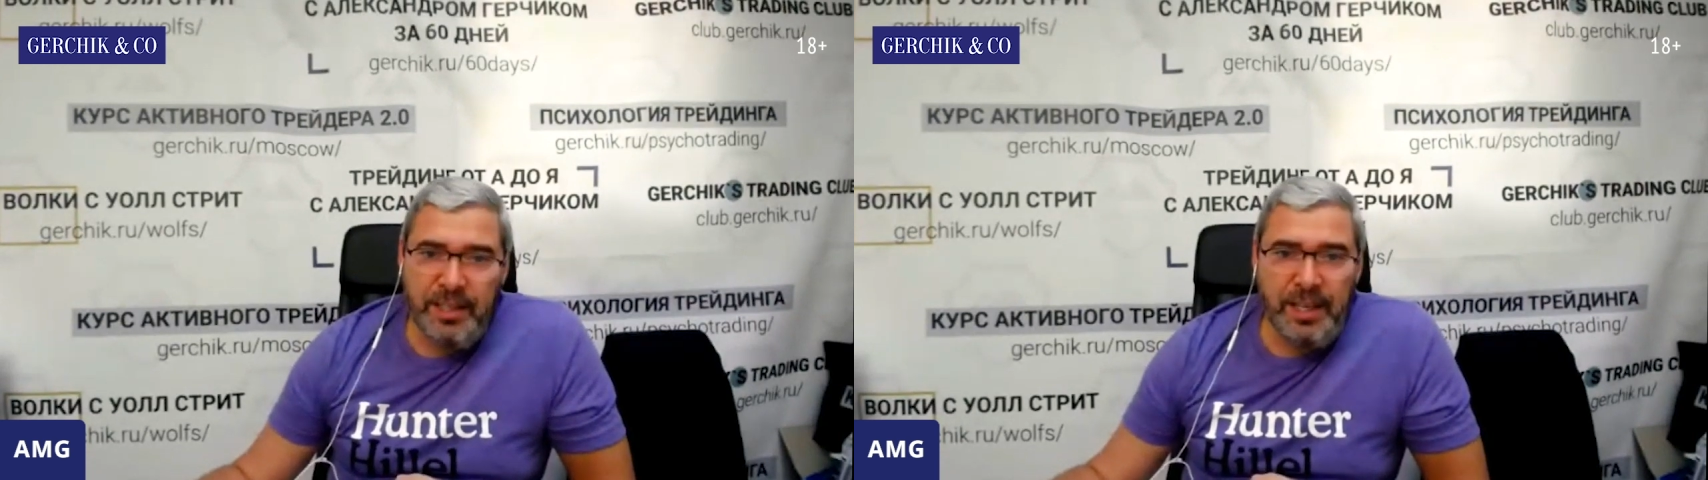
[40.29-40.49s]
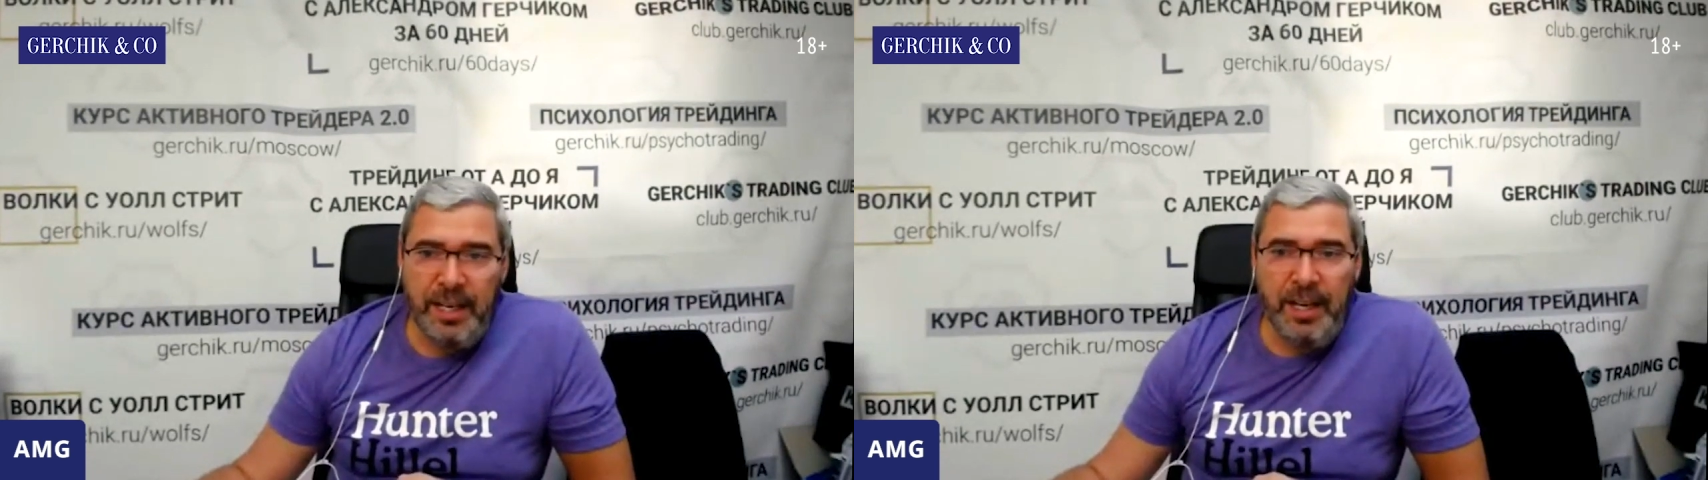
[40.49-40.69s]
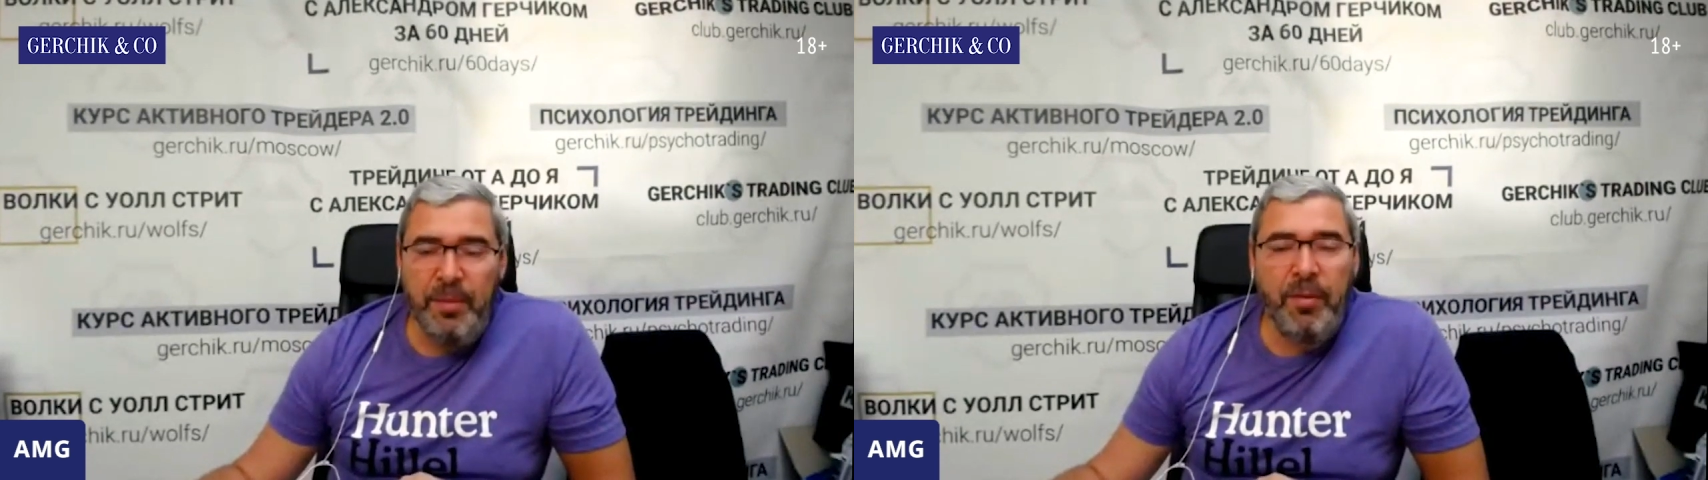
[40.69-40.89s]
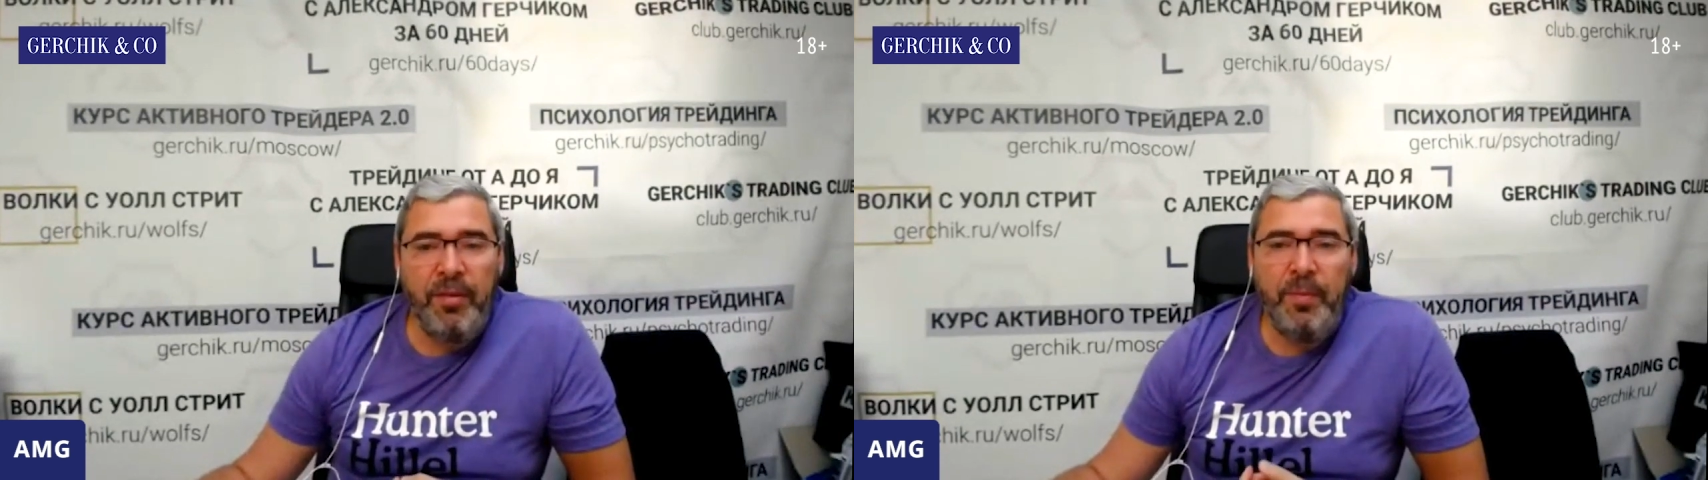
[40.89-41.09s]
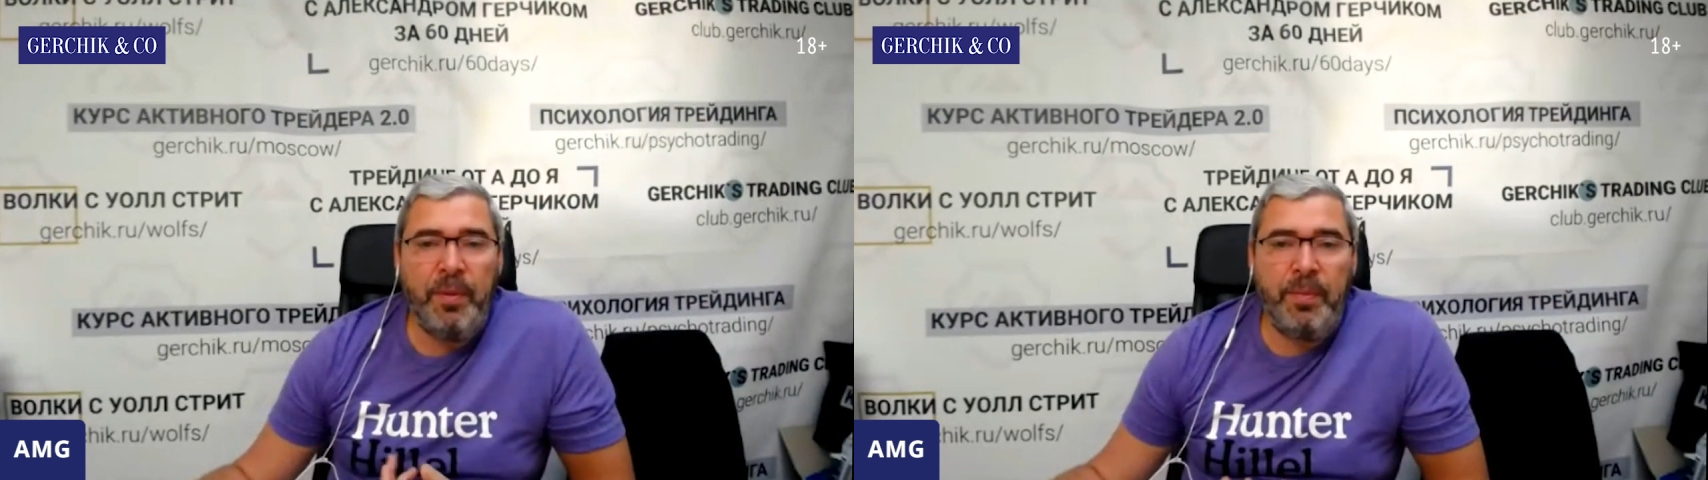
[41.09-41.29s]
Либо
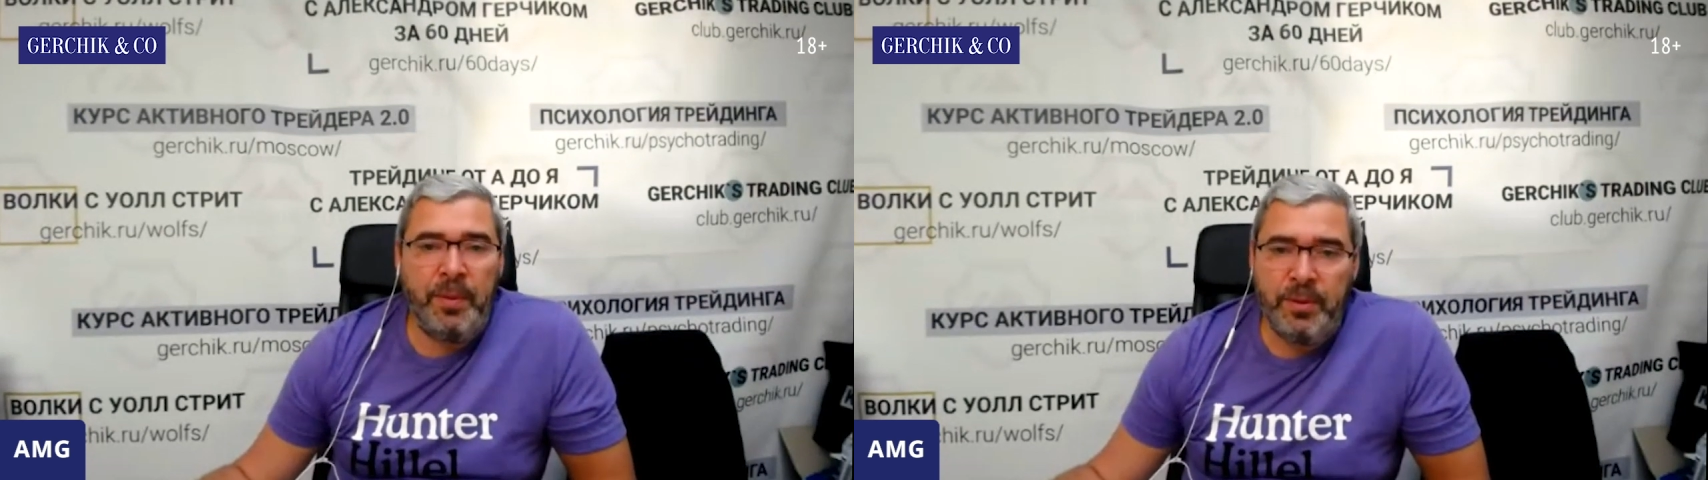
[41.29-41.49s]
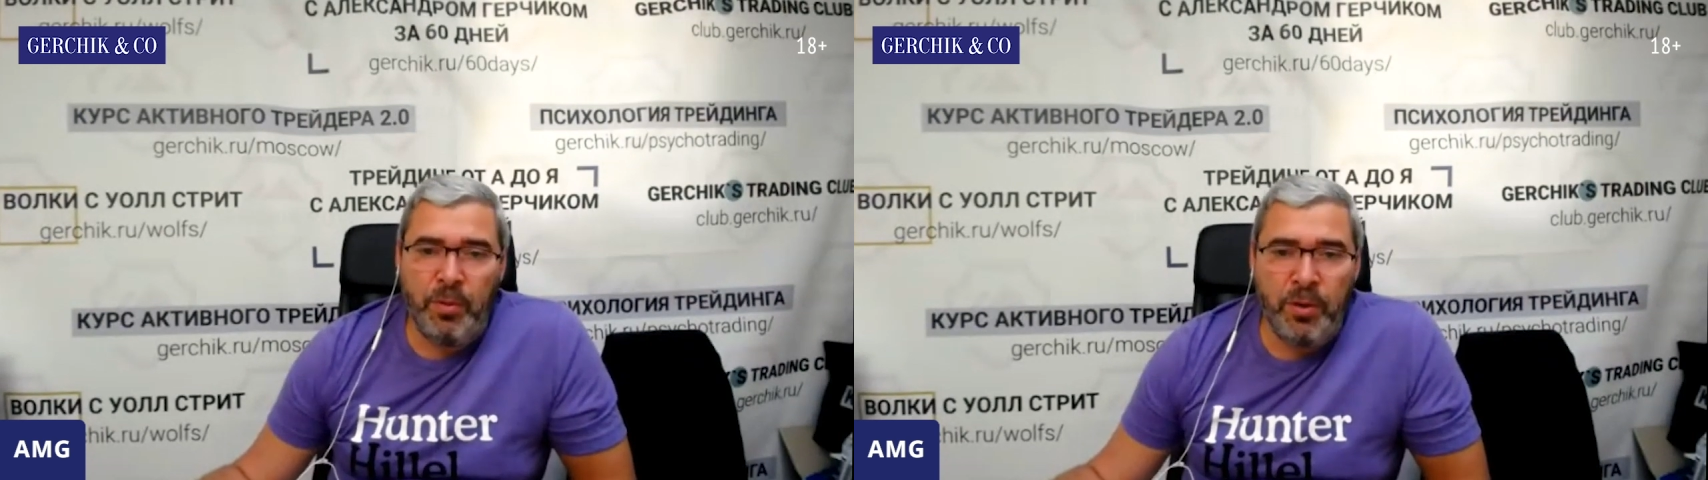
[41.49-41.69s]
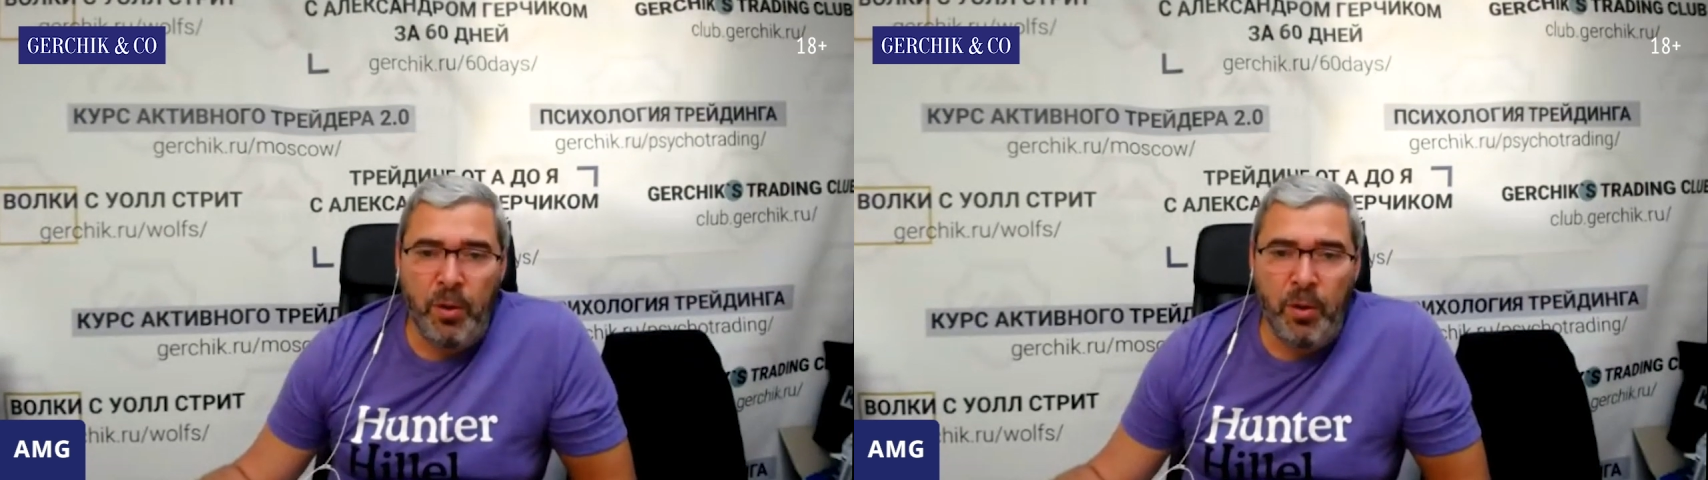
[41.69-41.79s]
вы по-простому